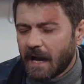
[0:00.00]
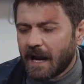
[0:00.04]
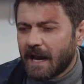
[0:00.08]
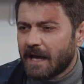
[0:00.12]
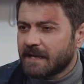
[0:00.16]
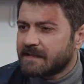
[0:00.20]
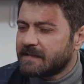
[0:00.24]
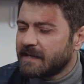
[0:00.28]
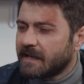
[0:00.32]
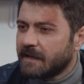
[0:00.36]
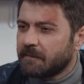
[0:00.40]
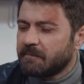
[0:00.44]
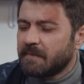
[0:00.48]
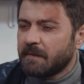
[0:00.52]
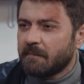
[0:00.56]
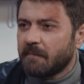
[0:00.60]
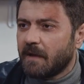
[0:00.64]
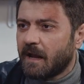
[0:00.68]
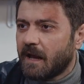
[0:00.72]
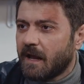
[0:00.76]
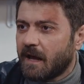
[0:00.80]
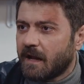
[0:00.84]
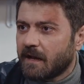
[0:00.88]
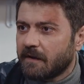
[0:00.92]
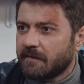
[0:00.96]
Allah senin bin
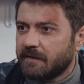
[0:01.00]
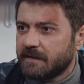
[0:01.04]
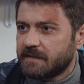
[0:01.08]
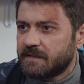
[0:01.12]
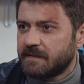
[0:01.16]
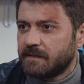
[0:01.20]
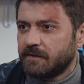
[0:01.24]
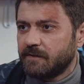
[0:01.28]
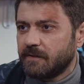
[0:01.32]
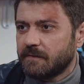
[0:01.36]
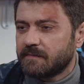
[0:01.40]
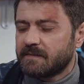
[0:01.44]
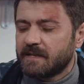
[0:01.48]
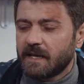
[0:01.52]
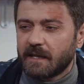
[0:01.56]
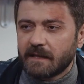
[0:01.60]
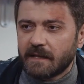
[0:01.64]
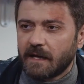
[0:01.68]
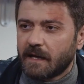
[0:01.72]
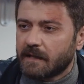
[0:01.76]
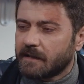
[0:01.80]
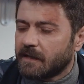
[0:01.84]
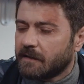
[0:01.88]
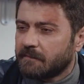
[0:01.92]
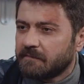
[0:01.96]
belanı versin diyorum. Sen
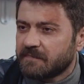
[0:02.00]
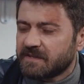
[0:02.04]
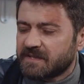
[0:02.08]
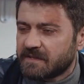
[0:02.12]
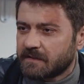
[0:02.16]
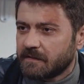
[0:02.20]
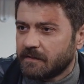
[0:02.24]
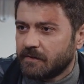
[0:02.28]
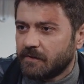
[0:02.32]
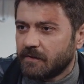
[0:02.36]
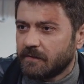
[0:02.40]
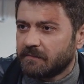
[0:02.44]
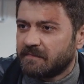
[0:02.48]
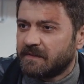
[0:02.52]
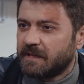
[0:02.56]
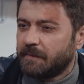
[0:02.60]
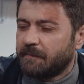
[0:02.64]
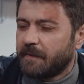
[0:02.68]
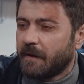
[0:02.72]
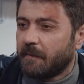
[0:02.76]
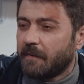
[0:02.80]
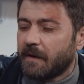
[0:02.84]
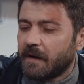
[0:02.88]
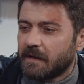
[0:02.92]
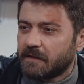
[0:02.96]
de adam mısın diyorum.
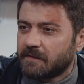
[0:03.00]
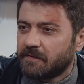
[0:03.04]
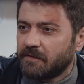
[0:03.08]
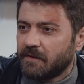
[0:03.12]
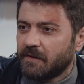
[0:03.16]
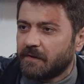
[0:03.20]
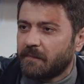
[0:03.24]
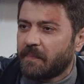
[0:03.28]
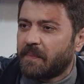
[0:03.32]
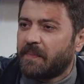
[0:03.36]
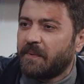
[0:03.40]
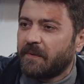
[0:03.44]
Tipe bak diyorum.